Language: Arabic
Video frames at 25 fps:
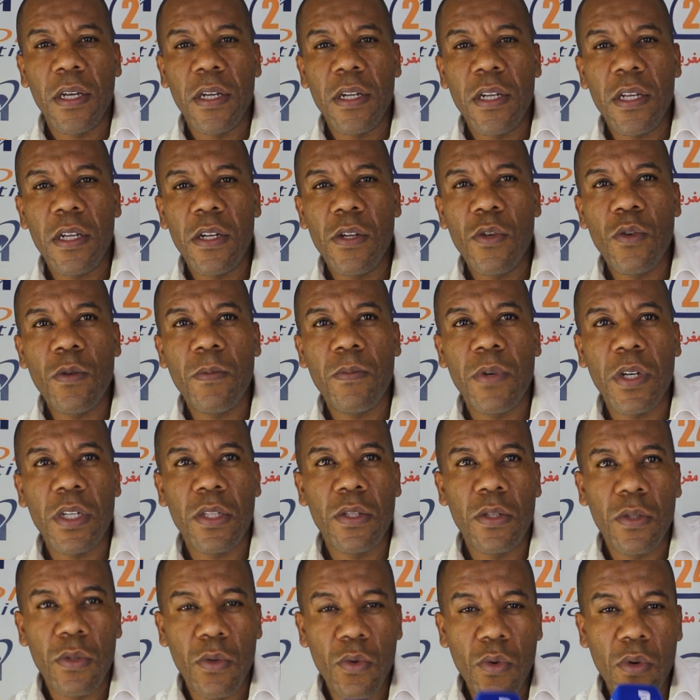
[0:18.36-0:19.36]
انا اليوم
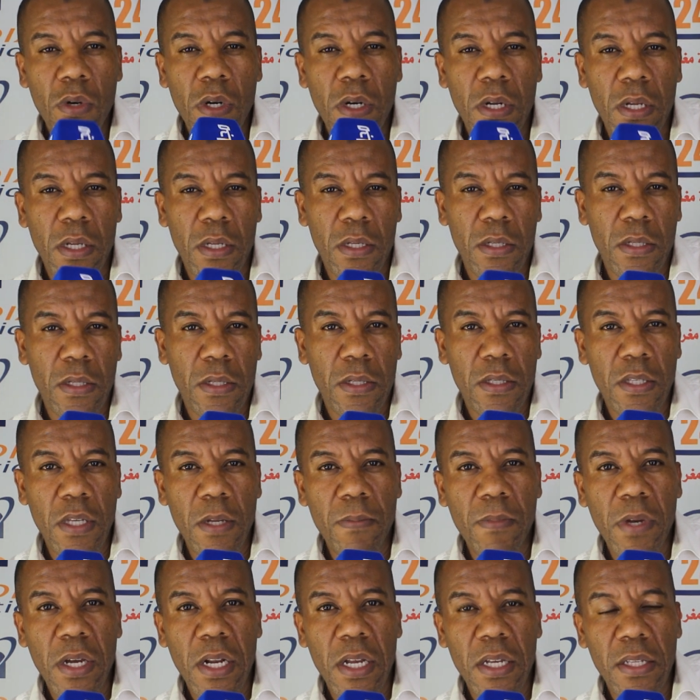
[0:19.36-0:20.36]
بغيت نقول
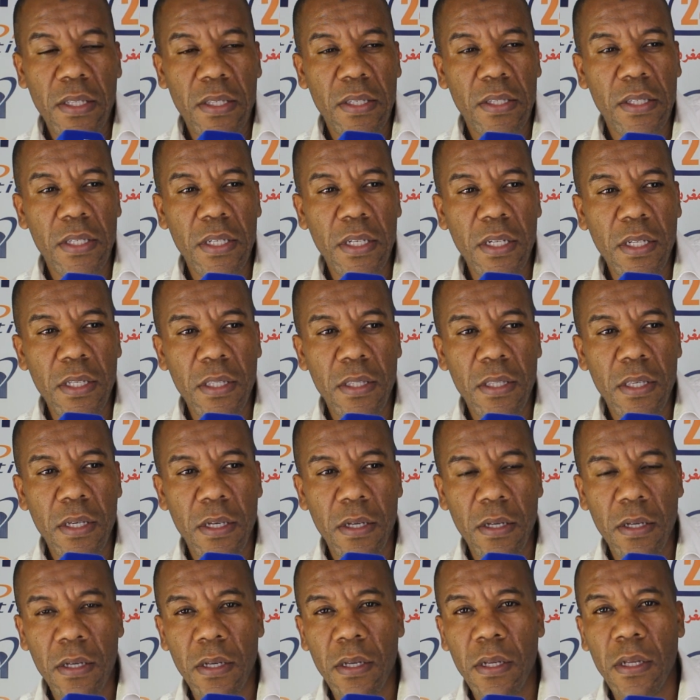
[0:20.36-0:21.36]
زعما هاد
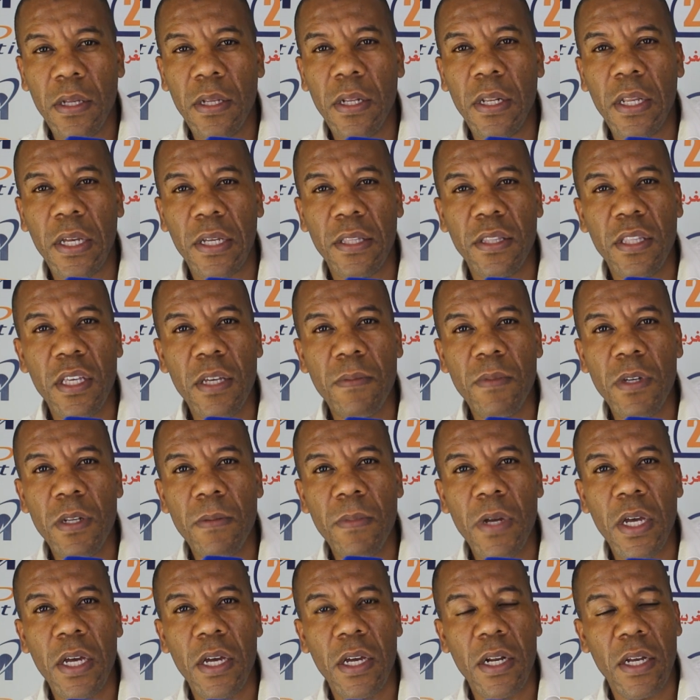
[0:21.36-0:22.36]
السيد اللي
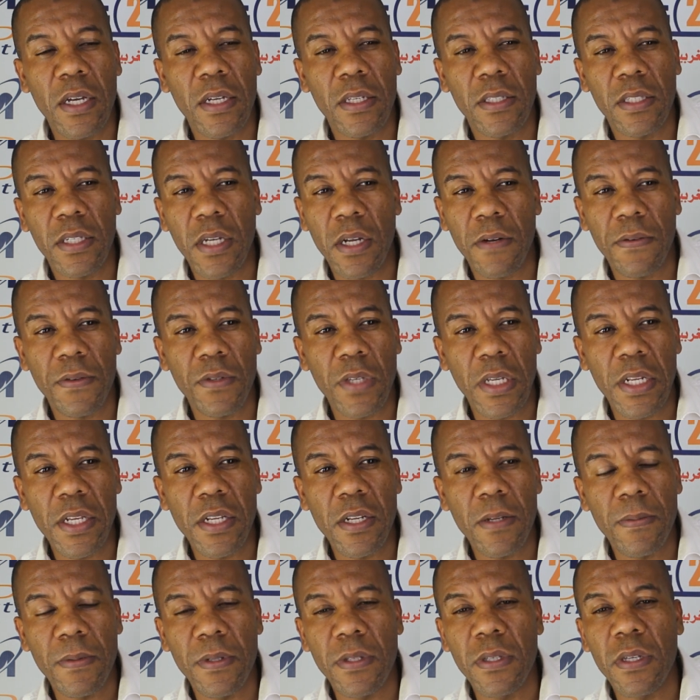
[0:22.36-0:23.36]
خدامين معاه راه تكرفس
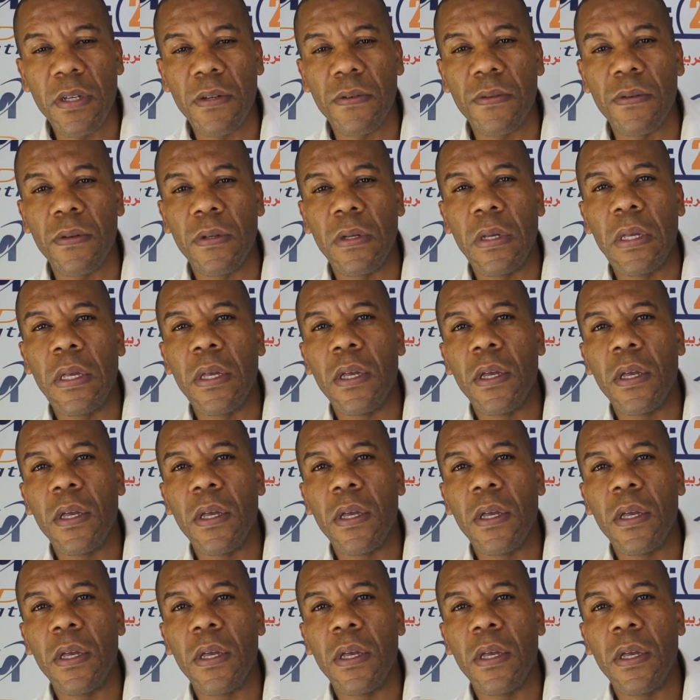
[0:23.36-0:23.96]
علينا بزاف